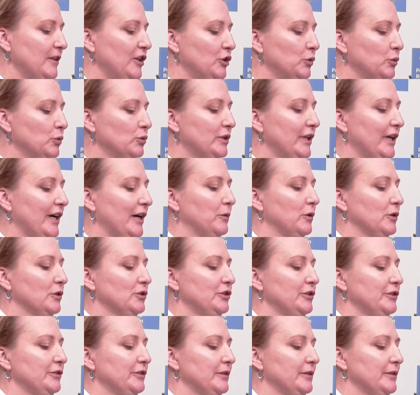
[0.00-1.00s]
nie udało
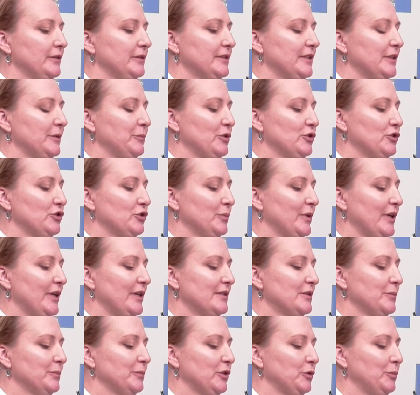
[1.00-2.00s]
się za pierwszym
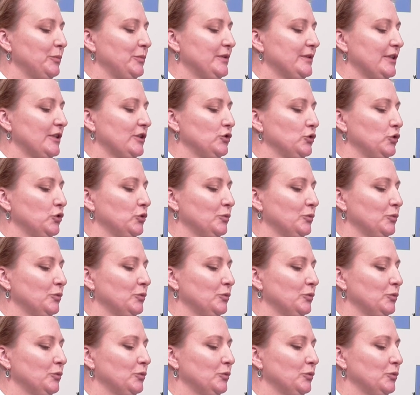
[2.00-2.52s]
razem podpisać